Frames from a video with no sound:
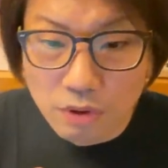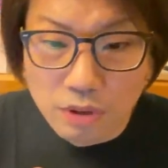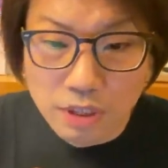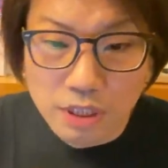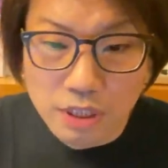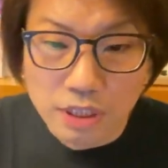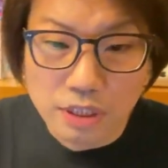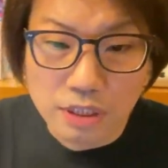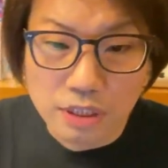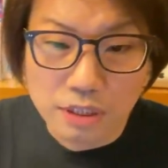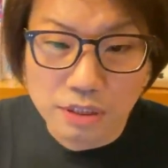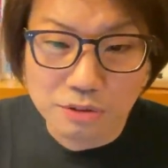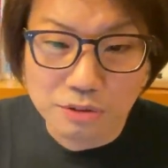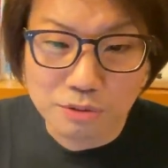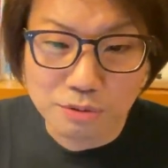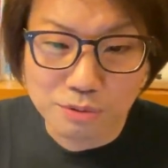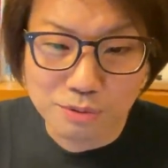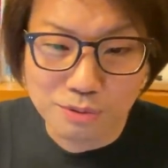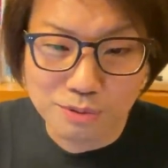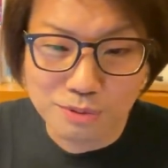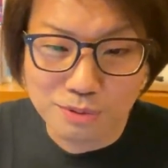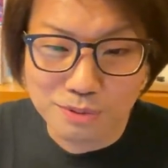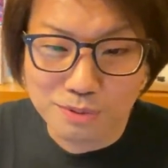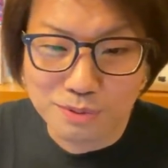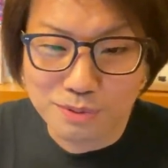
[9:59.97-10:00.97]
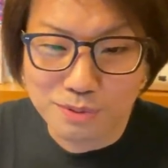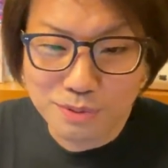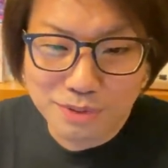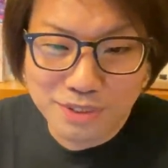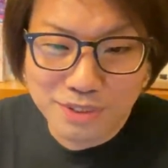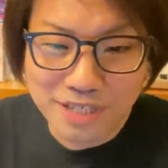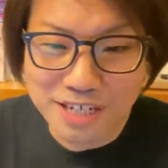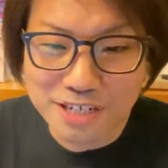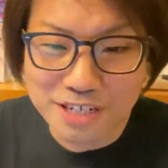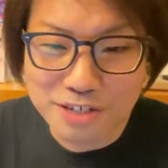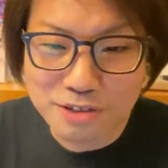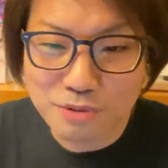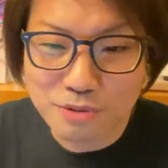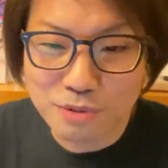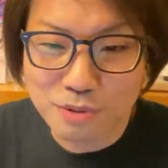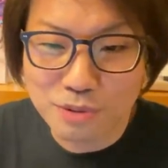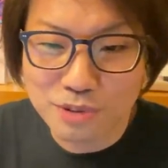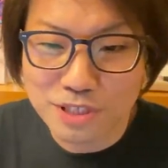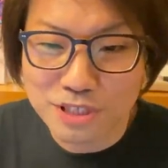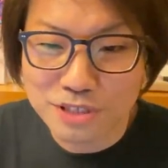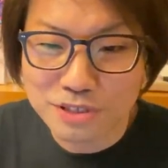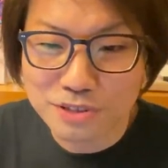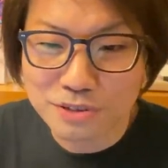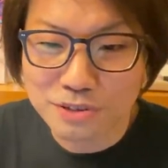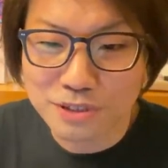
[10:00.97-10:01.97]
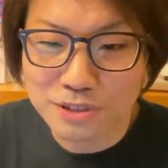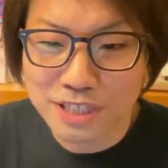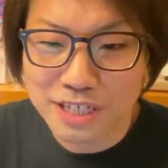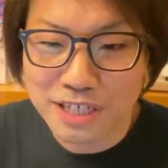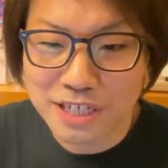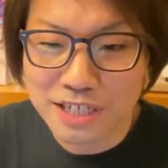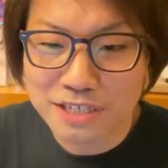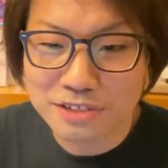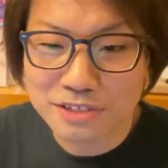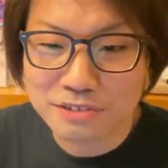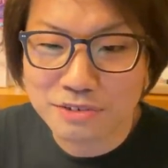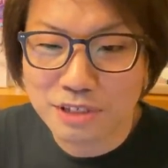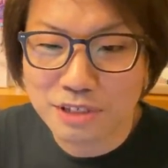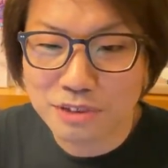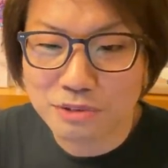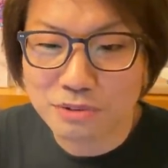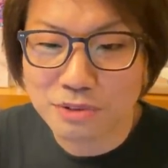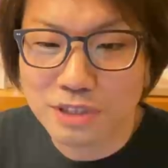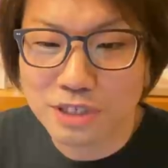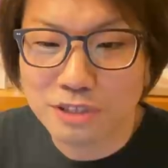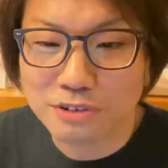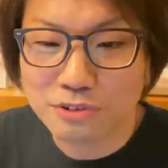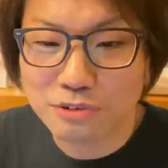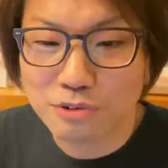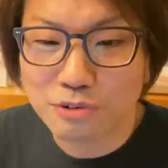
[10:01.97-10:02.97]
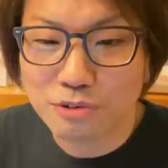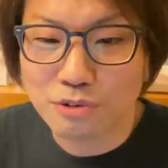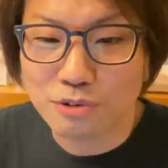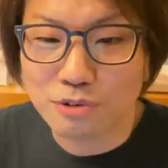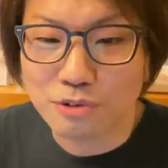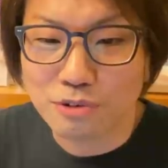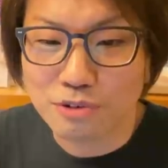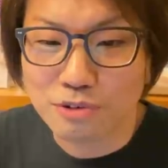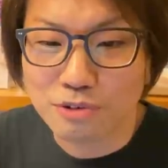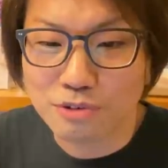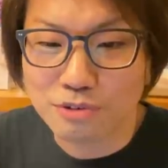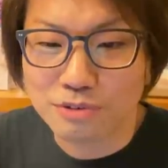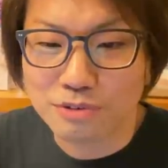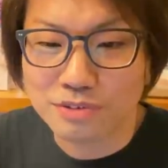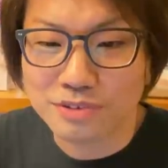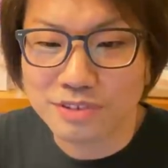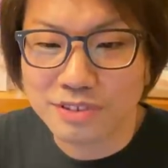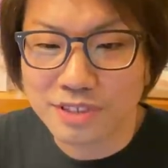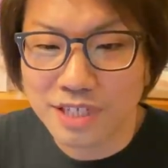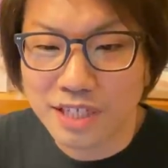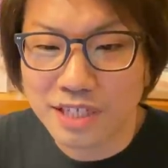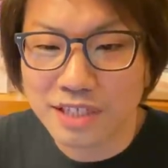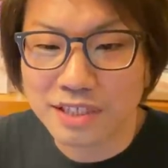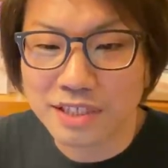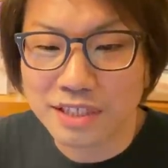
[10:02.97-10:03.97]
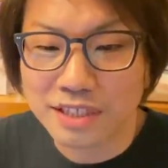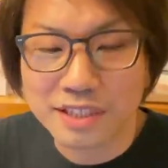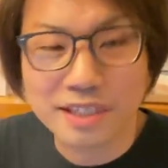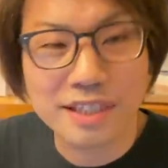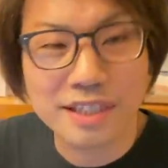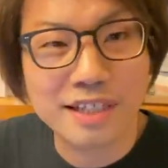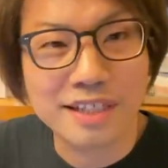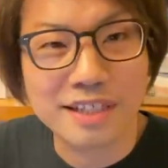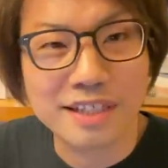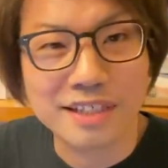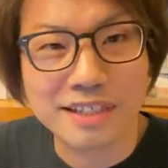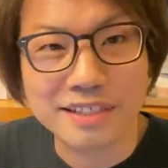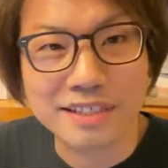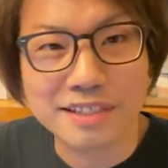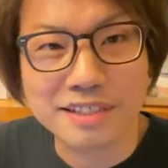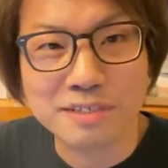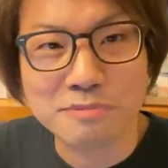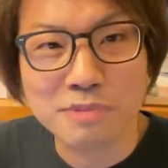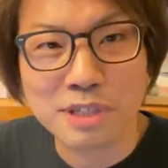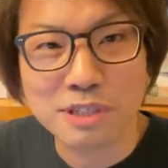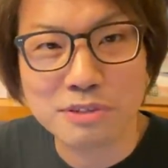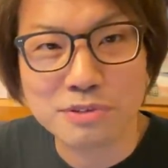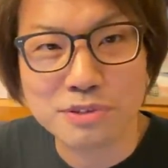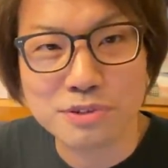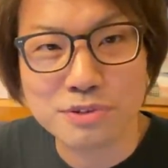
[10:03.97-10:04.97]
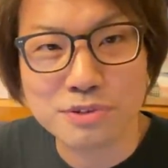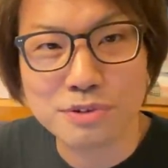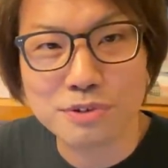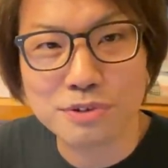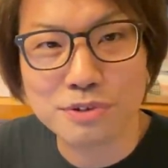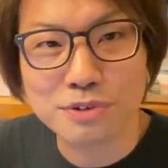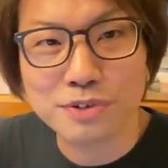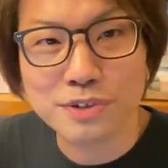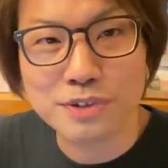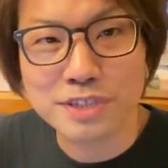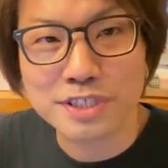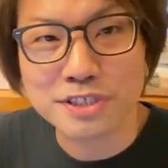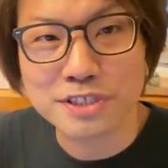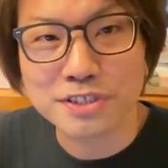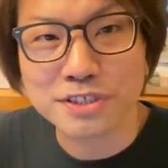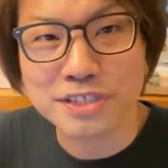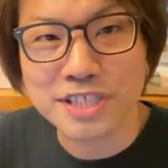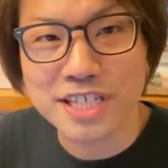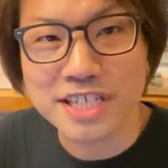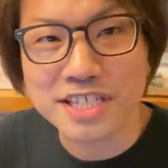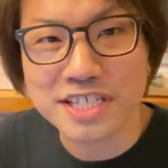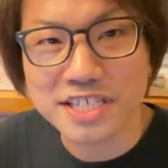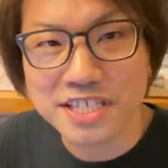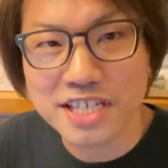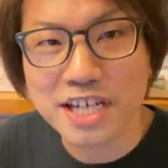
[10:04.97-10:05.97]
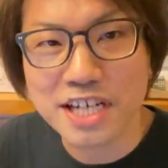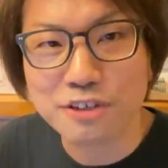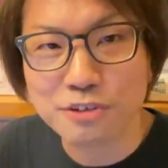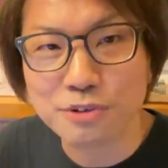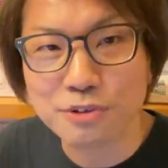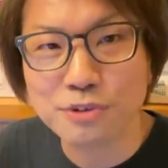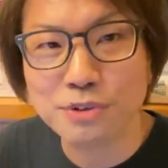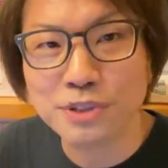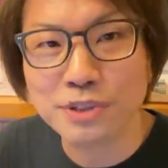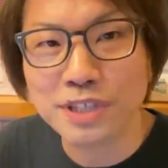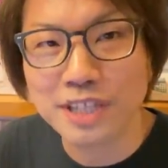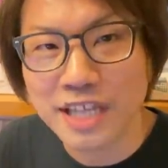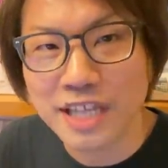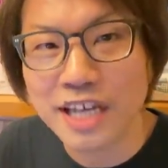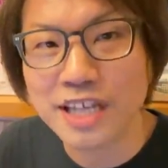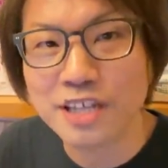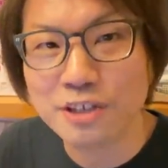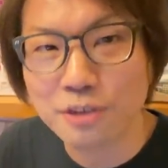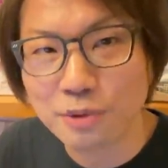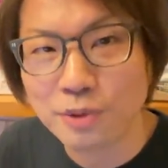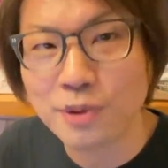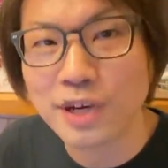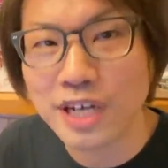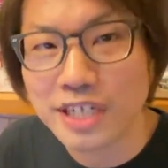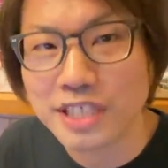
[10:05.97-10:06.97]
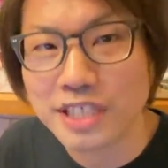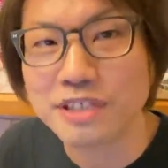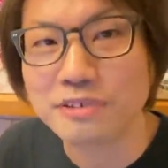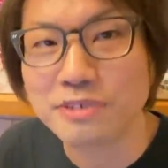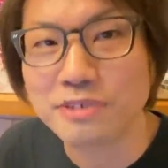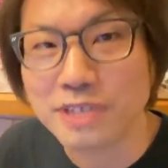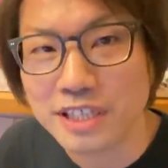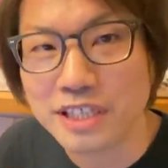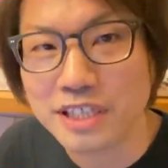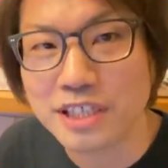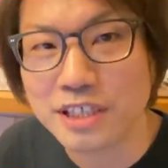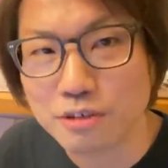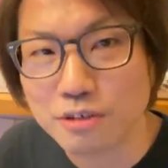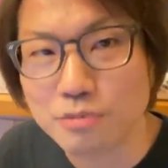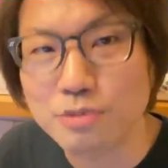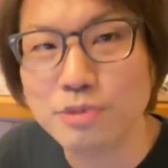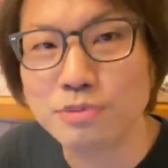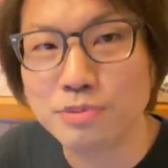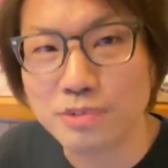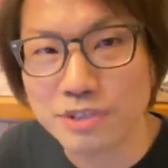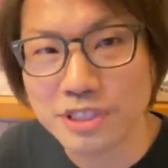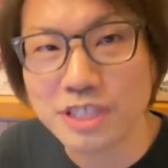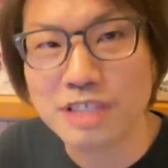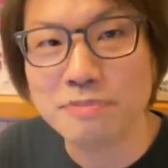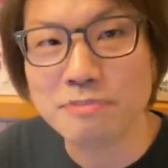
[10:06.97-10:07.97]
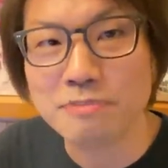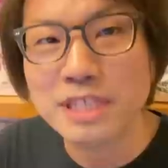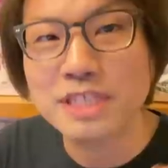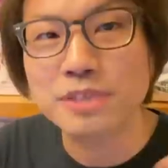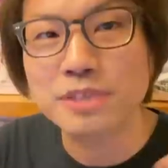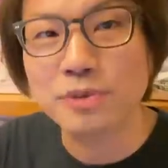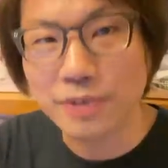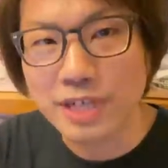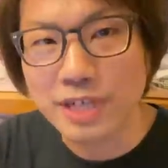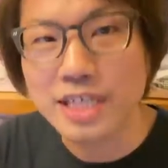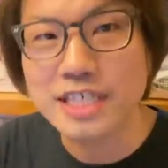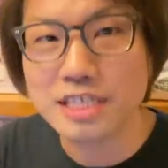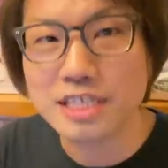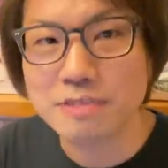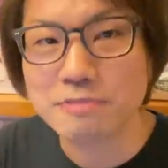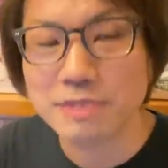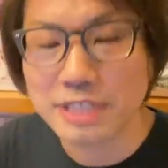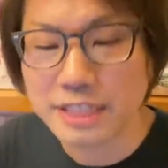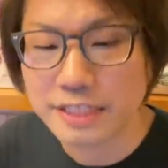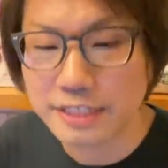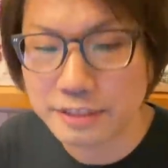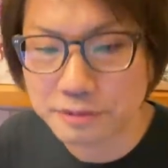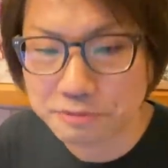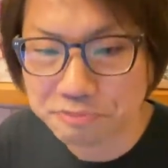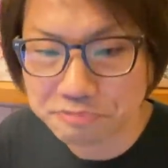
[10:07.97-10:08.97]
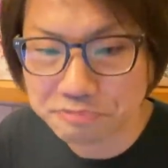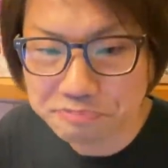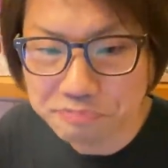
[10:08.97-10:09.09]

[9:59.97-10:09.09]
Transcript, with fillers: えー、と大陸を横断するような長いツアーとるとなかなか今の状況では実現しないというような内容を書いてくれている部分にまずお返しします。